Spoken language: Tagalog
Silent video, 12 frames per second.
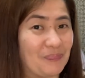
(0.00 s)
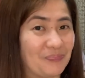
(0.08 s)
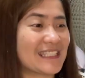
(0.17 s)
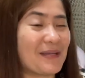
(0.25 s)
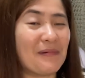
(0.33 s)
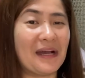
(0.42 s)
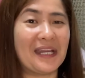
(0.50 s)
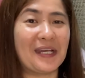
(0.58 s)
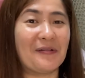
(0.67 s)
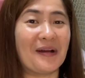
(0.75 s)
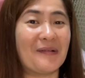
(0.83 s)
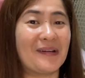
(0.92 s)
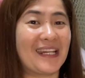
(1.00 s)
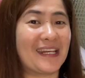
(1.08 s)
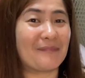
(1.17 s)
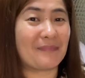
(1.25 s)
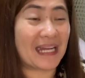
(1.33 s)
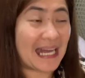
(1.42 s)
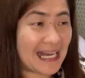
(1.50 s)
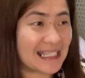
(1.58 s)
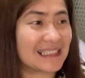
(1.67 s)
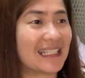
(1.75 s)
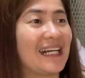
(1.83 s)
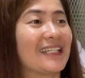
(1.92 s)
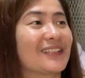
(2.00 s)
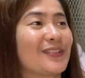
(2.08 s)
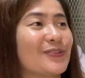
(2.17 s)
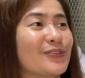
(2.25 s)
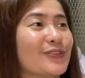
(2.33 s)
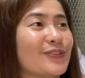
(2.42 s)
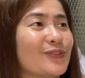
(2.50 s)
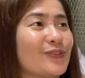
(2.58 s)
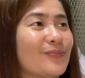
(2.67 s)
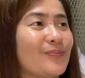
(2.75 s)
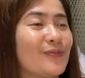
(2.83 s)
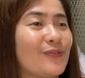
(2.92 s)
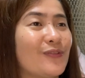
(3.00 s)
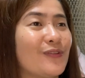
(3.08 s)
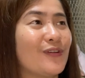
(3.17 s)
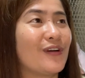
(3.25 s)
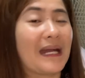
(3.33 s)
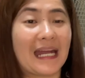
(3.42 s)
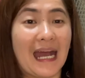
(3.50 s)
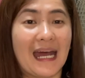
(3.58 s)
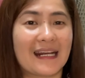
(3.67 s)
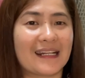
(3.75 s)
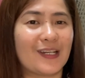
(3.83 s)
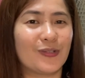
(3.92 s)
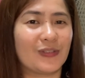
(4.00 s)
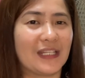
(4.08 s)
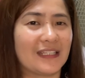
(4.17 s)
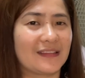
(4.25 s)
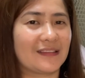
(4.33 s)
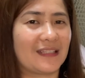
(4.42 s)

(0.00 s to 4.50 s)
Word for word: Sa mga nawawala ng pag-asa at gusto pong mag-aral ulit,